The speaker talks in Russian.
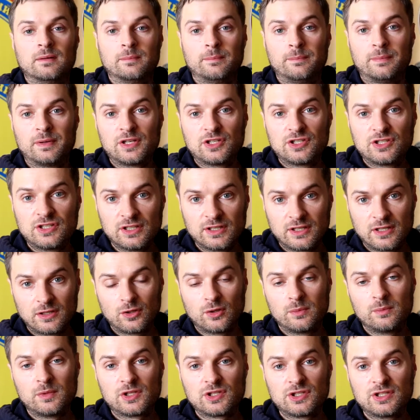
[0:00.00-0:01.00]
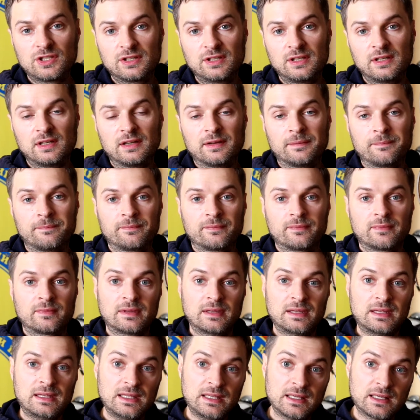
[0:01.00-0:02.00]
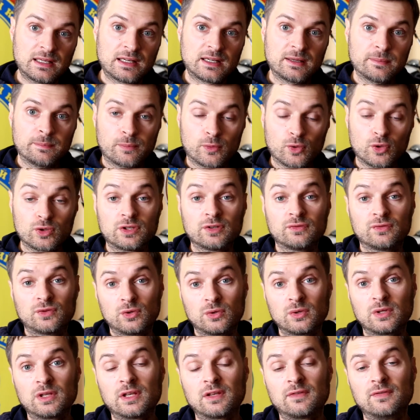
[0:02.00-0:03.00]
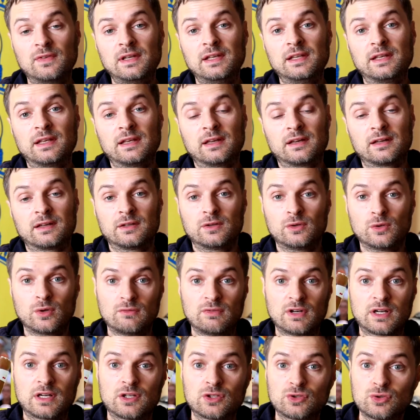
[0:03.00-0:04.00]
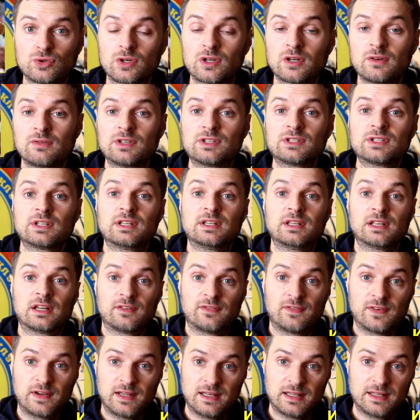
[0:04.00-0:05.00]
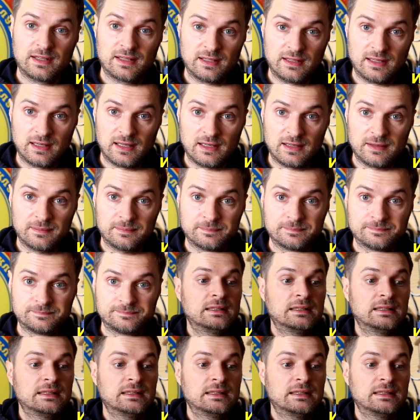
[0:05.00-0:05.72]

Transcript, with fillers: Причина номер 4. Игры против других великих Новака Джоковича и Рафаэля Надаля.